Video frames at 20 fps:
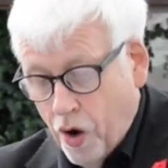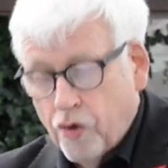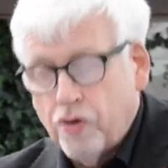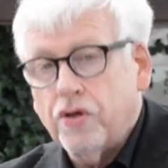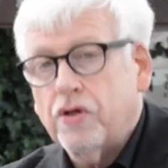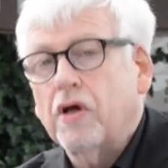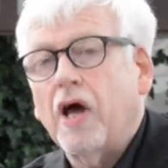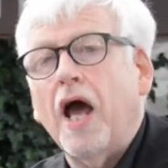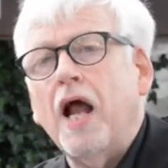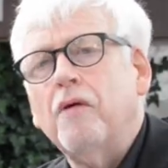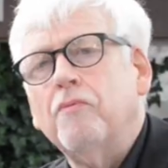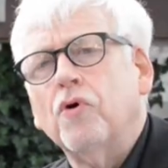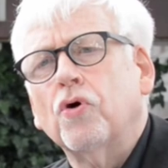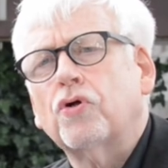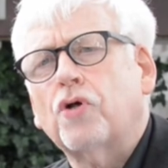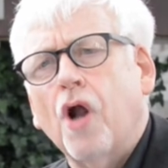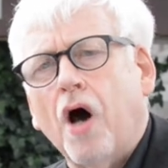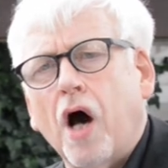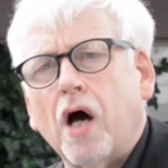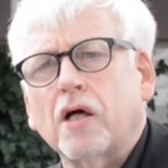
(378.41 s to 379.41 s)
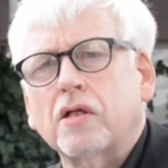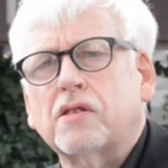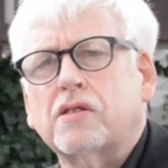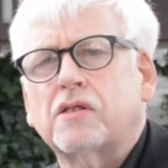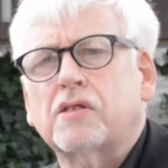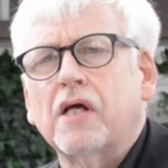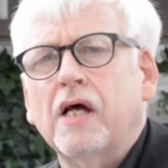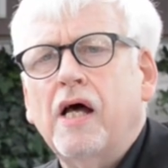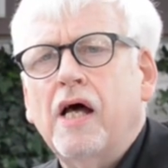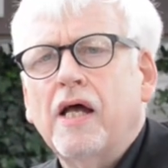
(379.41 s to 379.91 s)
Und Helmut
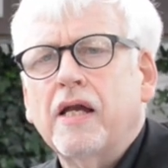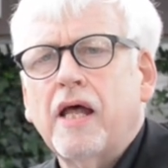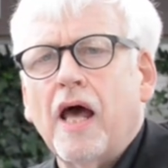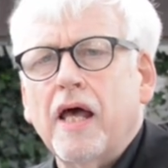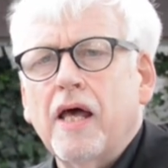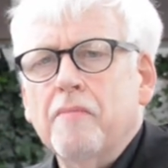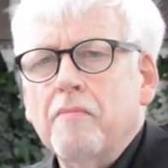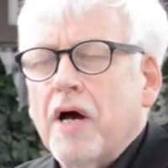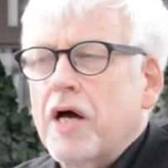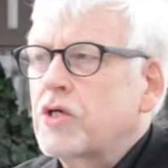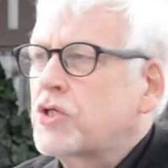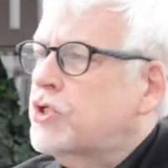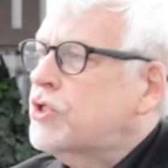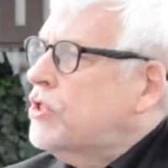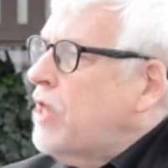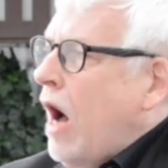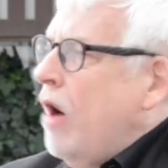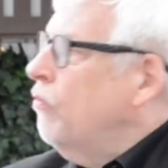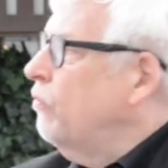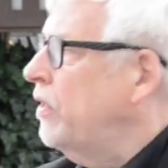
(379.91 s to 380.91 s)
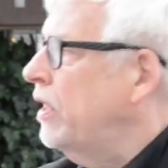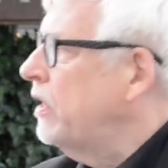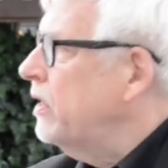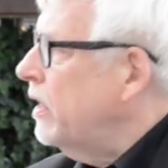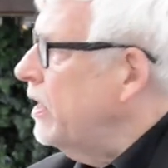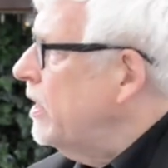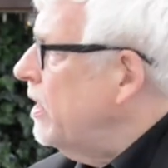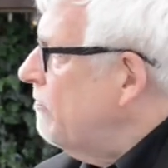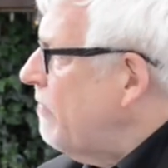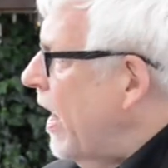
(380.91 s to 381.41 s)
Lorz, der immer
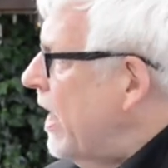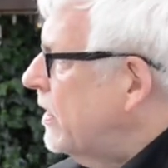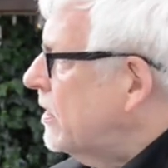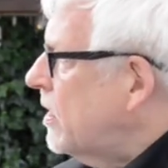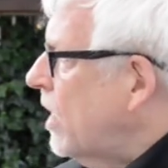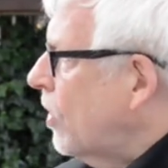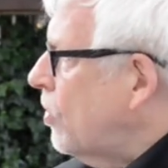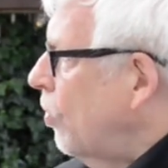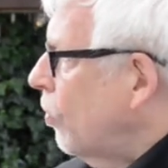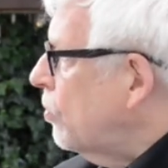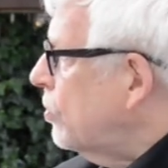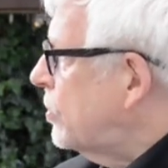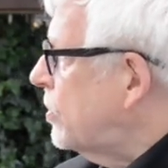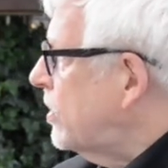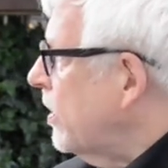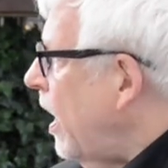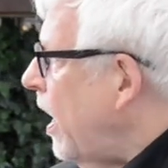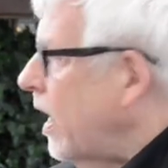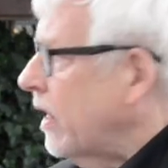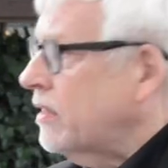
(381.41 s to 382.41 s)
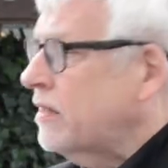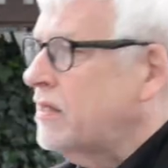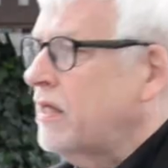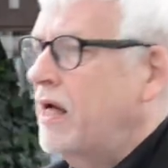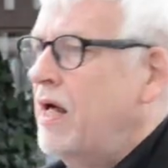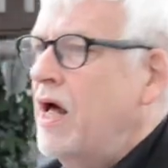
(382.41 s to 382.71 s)
staunend in die Welt geguckt hat,